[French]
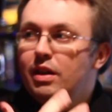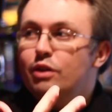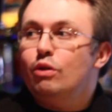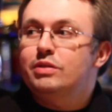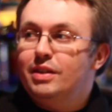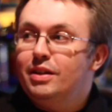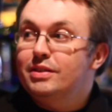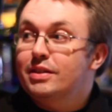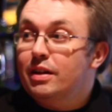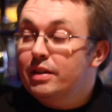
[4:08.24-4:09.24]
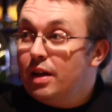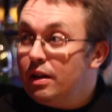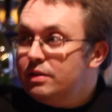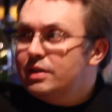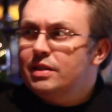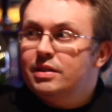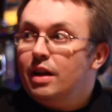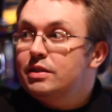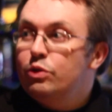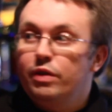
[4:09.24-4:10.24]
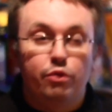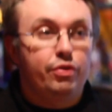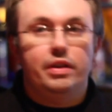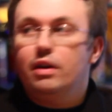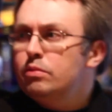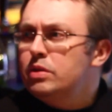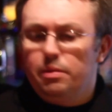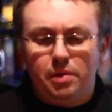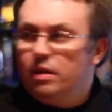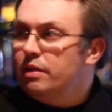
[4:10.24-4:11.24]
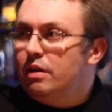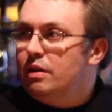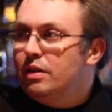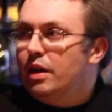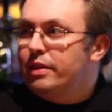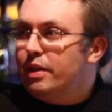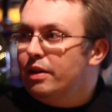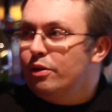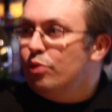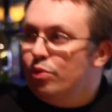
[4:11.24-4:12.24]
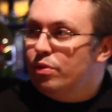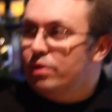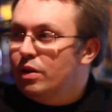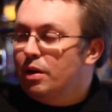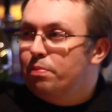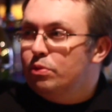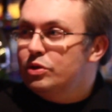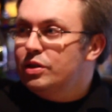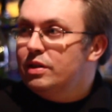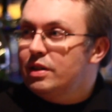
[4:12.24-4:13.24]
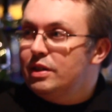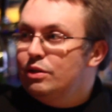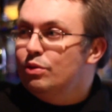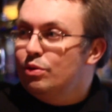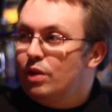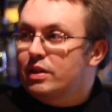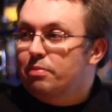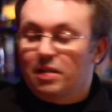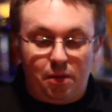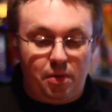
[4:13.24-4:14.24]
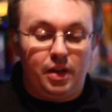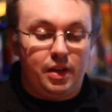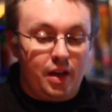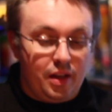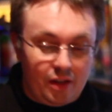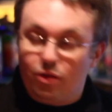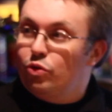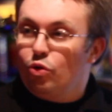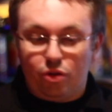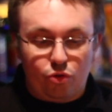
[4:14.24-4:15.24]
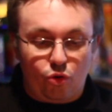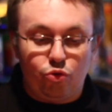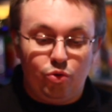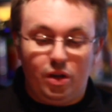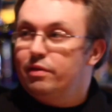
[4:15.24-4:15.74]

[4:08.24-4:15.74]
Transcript: l'acteur Stellan Skarsgård, Skarsgård, ça devient un vétéran parce qu'il est maintenant dans, il a été euh, dans la pose générique de Captain America, il était dans Thor, dans Thor 2, dans